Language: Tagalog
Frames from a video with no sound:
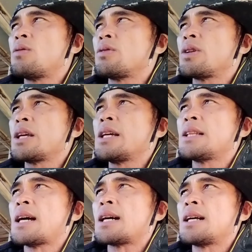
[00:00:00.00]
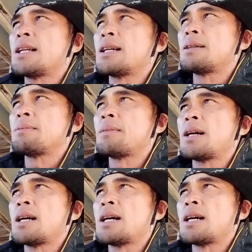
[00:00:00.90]
kung kikita ka ng
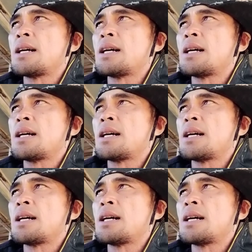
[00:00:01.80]
mga